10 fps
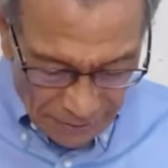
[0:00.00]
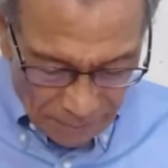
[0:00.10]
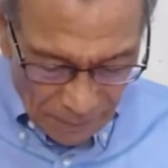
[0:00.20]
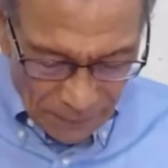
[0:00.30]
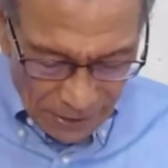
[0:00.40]

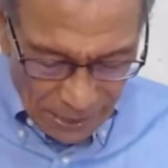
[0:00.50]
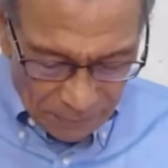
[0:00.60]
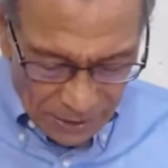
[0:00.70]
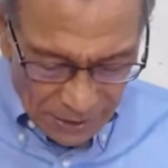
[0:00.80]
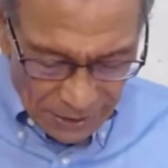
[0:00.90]
Bapa
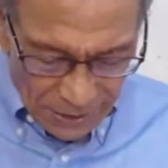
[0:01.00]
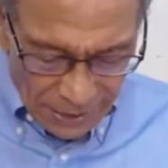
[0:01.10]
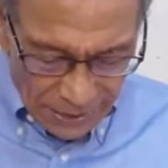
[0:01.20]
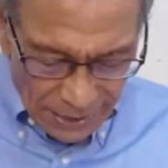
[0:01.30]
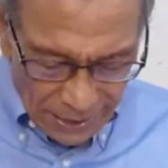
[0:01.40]
kami
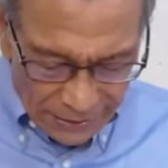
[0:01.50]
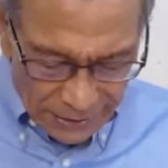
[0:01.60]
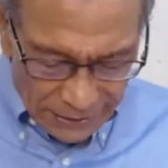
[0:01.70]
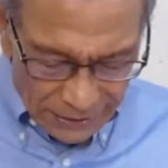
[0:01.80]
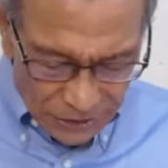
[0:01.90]
yang
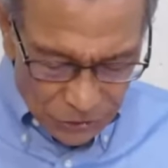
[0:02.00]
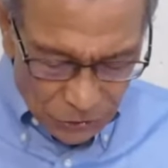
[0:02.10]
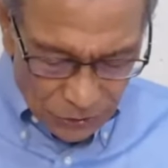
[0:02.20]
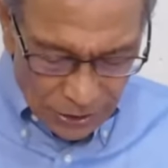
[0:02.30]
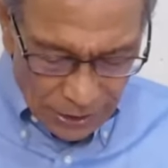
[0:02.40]
ada di
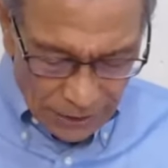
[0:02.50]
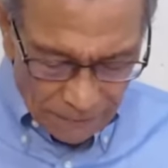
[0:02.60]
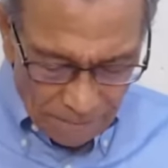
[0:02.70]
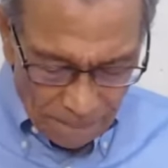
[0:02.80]
sorga,